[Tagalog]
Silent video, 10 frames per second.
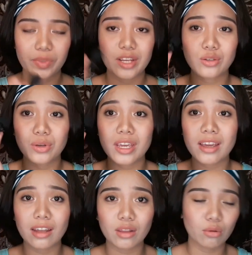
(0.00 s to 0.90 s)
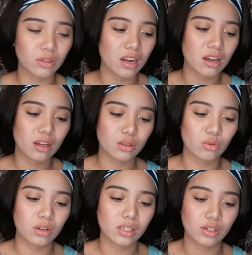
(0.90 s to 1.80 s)
So, iingatan ko talaga
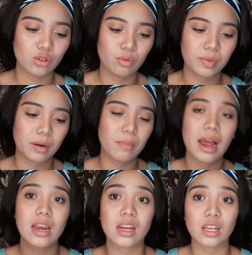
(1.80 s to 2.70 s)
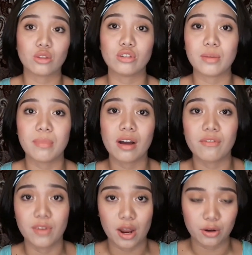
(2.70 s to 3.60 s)
to kasi sobrang mahalaga to sa
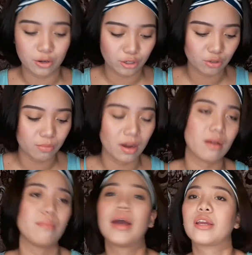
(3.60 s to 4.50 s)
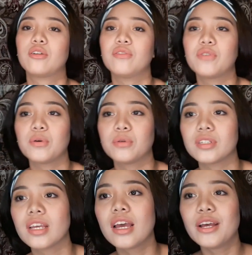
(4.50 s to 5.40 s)
mga vloggers, yung mga
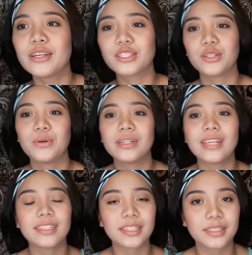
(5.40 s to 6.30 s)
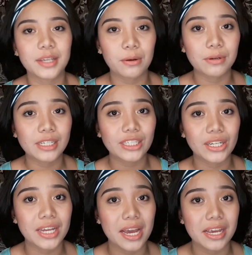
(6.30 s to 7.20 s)
microphones. So, isasaksak ko na
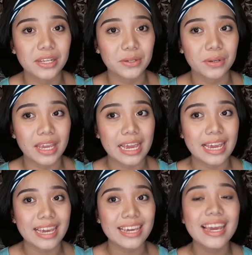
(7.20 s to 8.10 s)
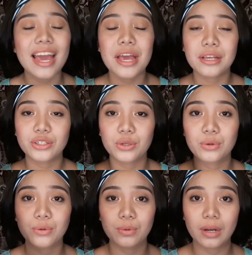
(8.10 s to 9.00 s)
siya guys, okay?
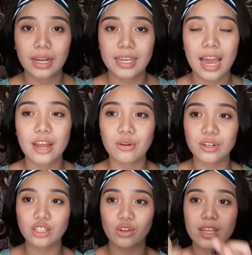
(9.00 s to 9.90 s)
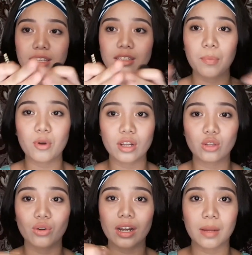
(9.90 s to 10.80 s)
So, iaano ko na to, i-stop ko na
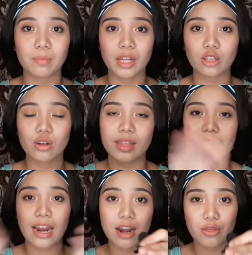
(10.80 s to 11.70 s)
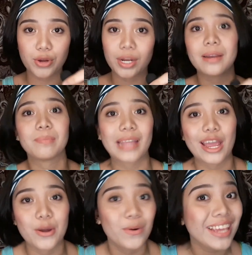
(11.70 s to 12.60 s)
tong clip na to, then another clip
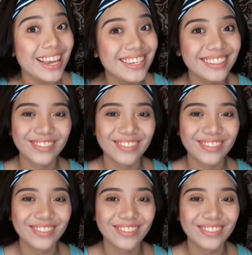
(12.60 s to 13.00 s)
tayo, okay?